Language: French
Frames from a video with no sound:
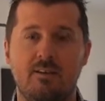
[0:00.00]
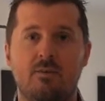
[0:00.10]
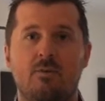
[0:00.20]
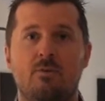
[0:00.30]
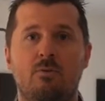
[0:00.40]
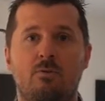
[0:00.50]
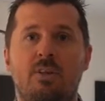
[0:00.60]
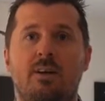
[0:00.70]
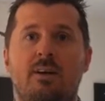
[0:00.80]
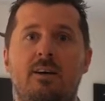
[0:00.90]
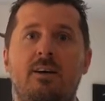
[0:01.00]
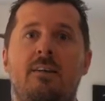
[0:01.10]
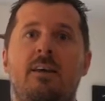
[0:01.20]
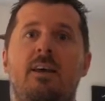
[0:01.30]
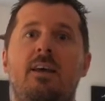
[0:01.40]
euh, de terrain,
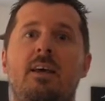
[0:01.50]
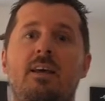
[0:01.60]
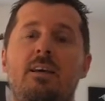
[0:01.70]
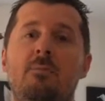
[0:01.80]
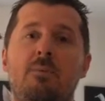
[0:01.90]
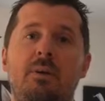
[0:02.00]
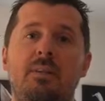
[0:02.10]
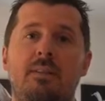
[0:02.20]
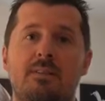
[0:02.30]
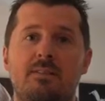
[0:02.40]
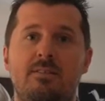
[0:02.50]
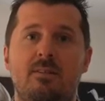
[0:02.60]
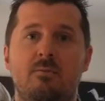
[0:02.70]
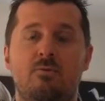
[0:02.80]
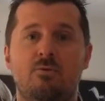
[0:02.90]
équipé d'un
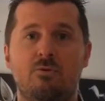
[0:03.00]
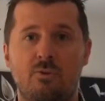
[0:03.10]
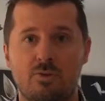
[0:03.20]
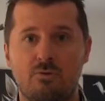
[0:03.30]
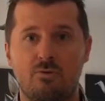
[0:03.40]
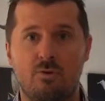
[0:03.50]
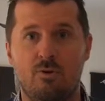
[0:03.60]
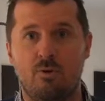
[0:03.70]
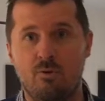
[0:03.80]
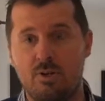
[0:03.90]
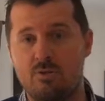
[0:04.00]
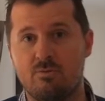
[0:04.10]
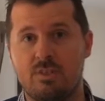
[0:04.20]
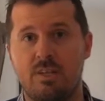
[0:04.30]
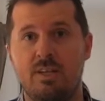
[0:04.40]
système de chauffage au sol au
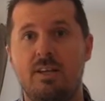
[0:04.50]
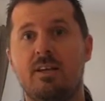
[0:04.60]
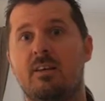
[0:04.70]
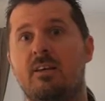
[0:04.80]
rez-de-chaussée